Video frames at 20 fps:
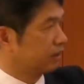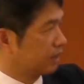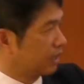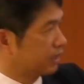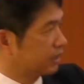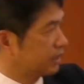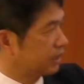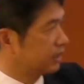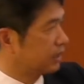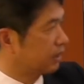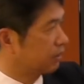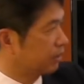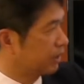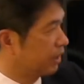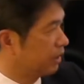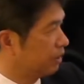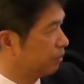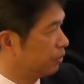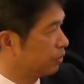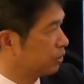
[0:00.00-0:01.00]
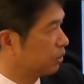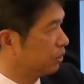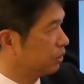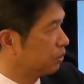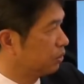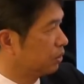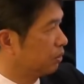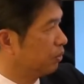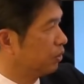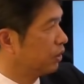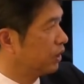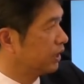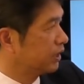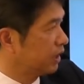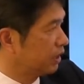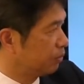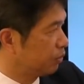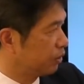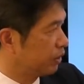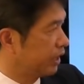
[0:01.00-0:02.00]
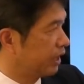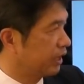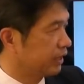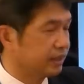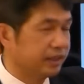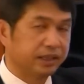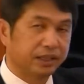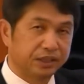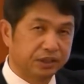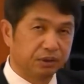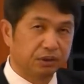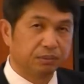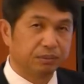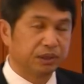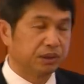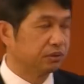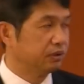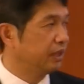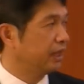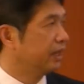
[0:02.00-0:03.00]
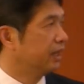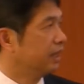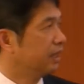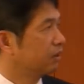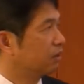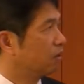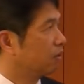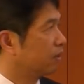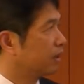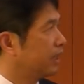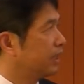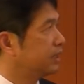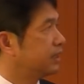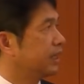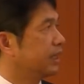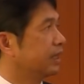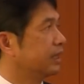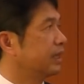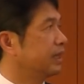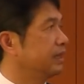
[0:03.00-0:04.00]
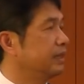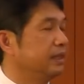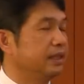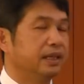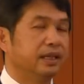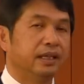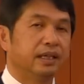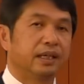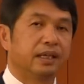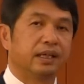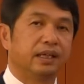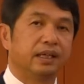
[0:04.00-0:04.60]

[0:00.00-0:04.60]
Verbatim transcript: 感染者の経路もそういうこと物語の例が出てきておりますので今回全県に、